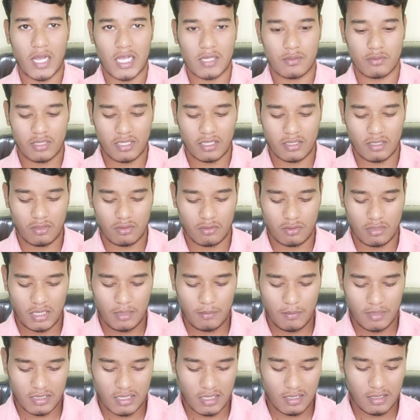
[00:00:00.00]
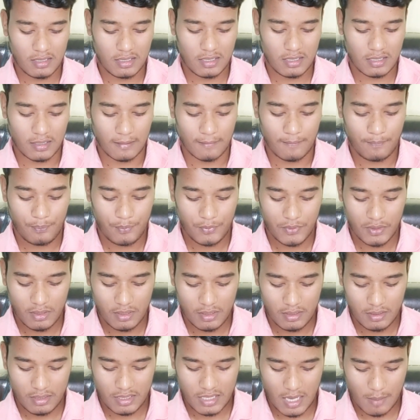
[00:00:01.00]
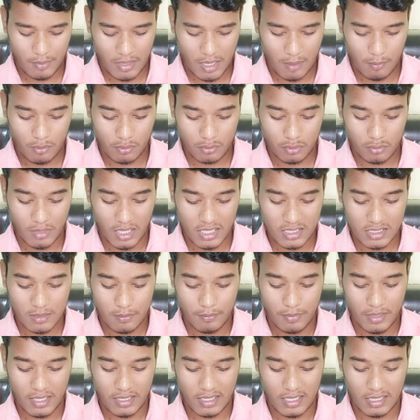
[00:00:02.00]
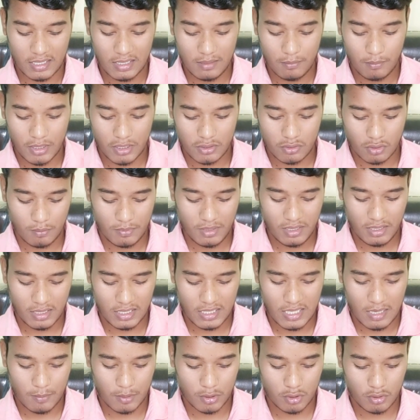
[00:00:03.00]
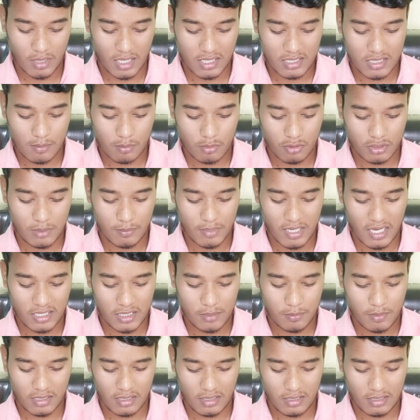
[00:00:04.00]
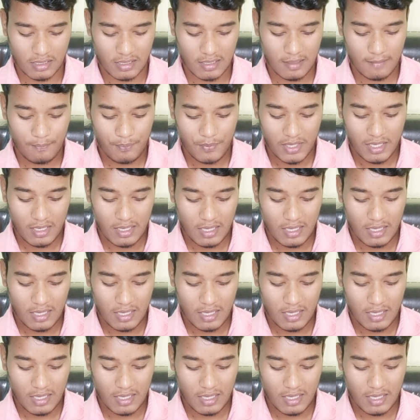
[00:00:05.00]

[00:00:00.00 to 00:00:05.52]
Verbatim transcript: जो पासवर्ड देखने को नहीं मिलता ठीक है तो यहाँ पर आप लोग दोबारा से बैक आएंगे प्ले स्टोर में एंड यहाँ पर दोबारा से आपको जिमेल आई पर क्लिक करना